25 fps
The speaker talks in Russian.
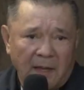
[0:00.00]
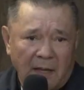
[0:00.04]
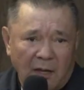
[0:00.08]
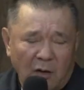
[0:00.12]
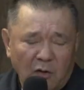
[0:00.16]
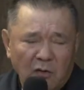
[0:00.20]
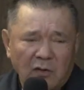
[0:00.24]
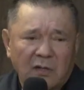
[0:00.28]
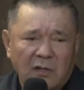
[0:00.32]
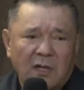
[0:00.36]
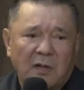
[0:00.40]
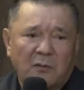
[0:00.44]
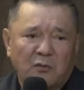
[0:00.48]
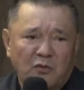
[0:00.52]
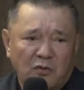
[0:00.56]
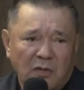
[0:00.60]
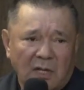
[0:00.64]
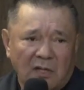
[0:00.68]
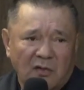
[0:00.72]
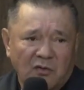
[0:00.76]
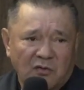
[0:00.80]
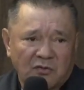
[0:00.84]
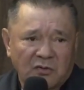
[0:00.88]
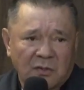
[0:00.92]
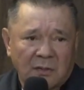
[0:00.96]
А он кому
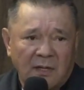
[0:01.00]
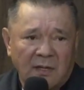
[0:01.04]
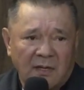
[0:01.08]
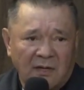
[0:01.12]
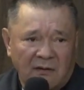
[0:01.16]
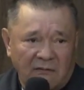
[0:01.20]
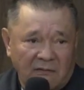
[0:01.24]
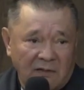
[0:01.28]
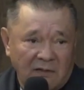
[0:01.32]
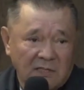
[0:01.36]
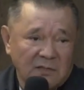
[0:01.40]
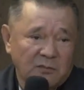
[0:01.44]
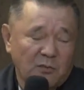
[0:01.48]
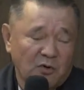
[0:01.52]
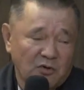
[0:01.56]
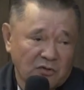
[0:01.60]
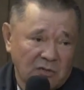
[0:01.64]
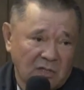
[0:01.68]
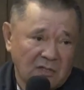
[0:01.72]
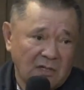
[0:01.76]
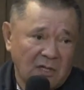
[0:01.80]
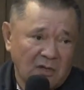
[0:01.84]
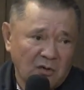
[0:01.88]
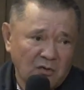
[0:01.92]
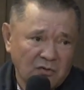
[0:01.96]
доложит?
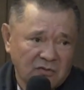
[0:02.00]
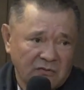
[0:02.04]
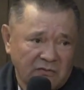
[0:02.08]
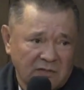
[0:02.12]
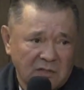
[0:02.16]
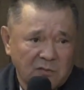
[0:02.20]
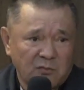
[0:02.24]
Возможно, доложит,